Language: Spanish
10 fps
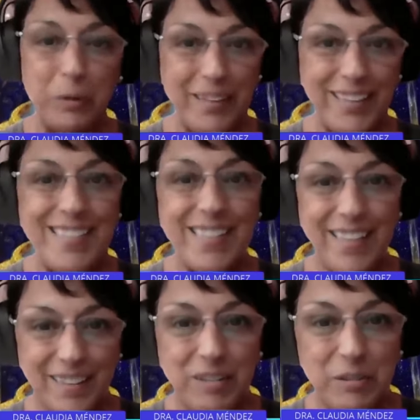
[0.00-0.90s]
tu
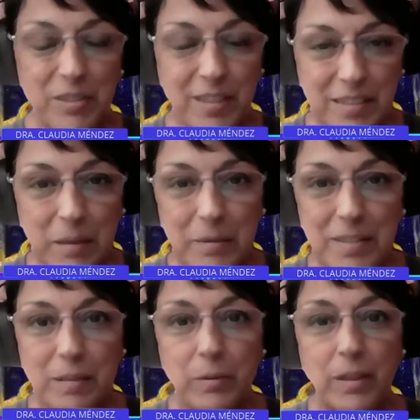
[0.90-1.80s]
audiencia de esto ya sabe
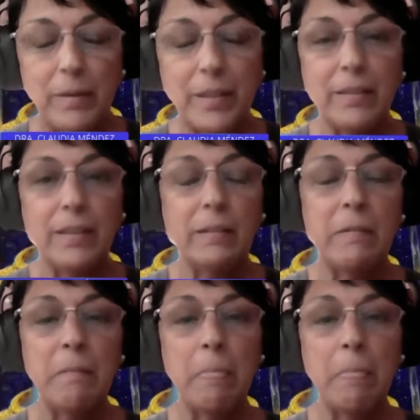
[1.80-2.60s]
seguramente,